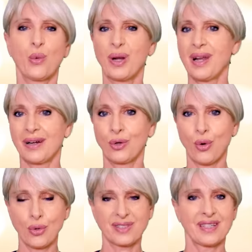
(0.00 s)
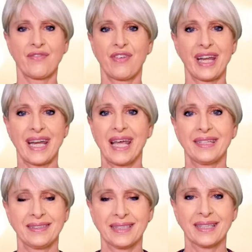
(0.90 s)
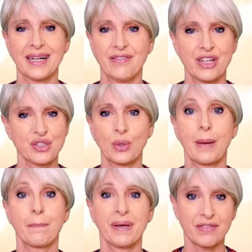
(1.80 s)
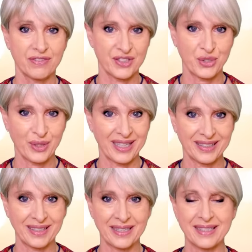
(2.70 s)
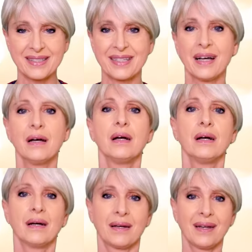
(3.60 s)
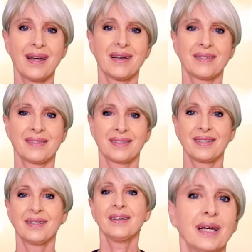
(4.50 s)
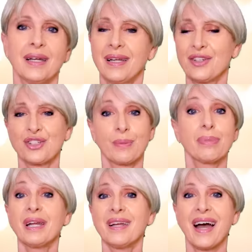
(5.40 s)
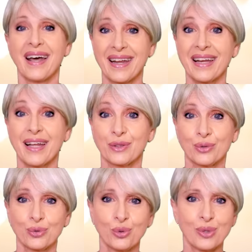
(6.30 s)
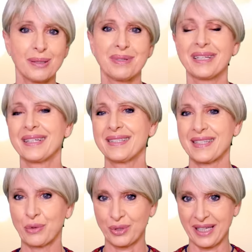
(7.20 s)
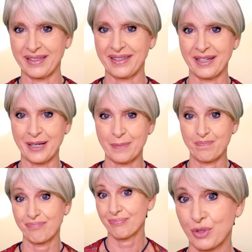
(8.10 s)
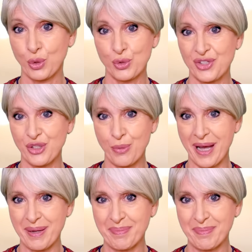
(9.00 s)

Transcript: quella corsa frenetica verso la perfezione natalizia rilassati e lascia brillare la tua bellezza autentica, così com'è.